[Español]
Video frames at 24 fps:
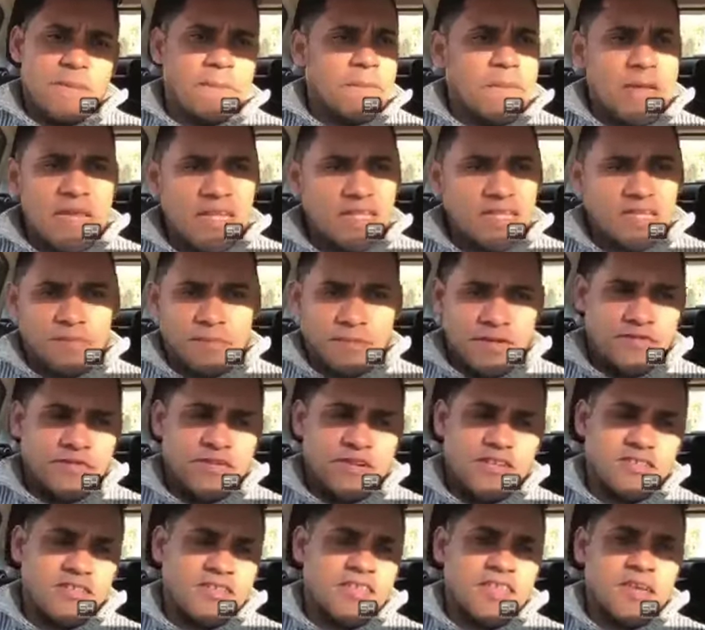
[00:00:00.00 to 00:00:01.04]
miles de
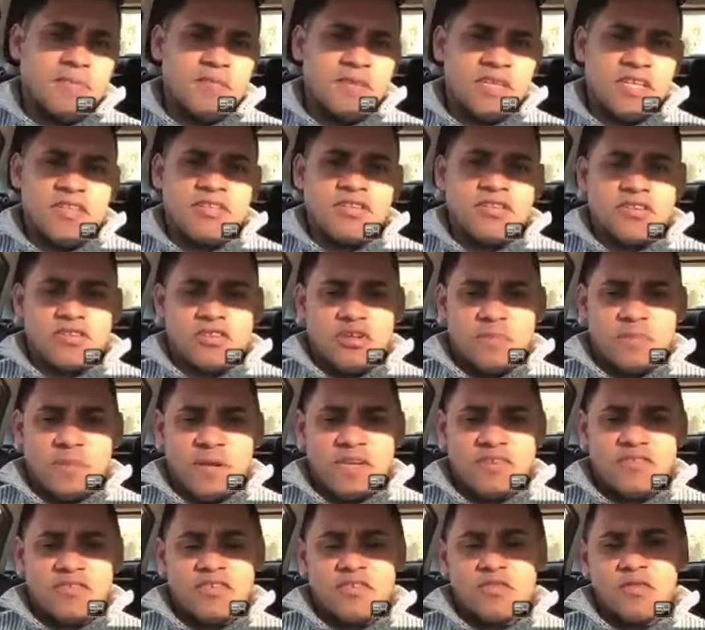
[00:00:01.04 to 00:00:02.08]
personas están viniendo a nuestro
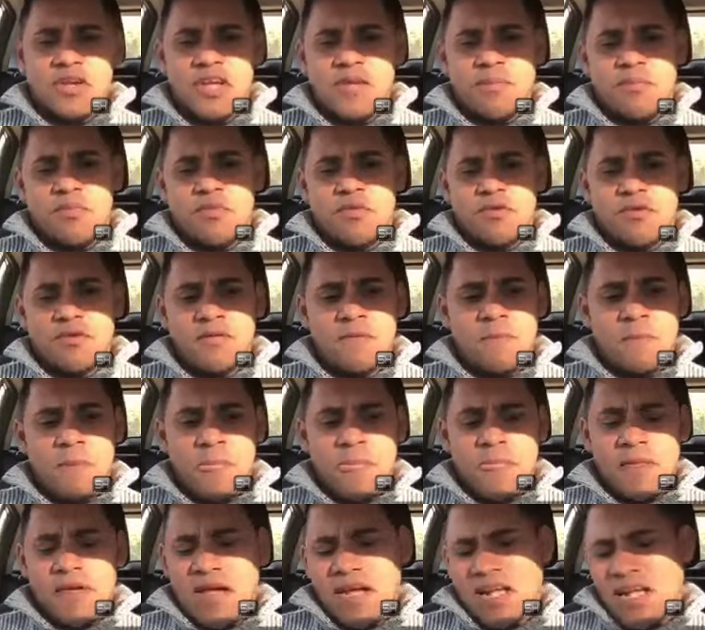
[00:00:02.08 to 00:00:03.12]
país Honduras por
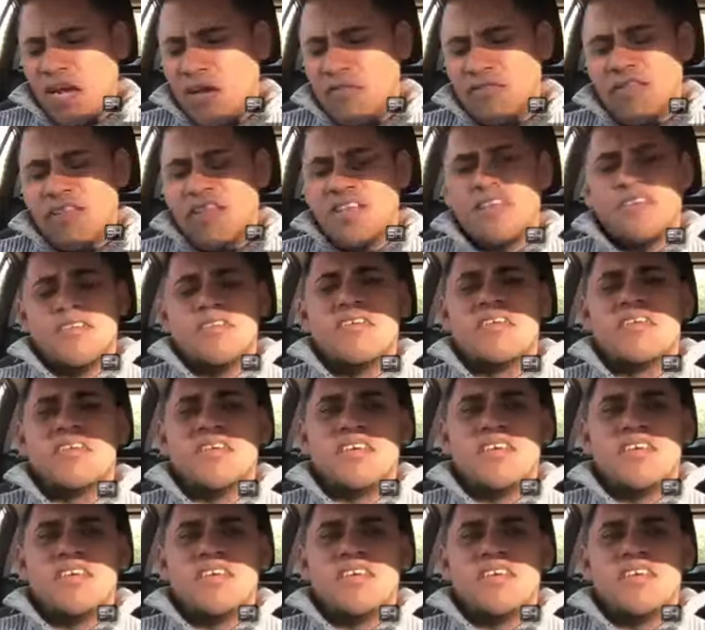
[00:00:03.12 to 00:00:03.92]
a causa de,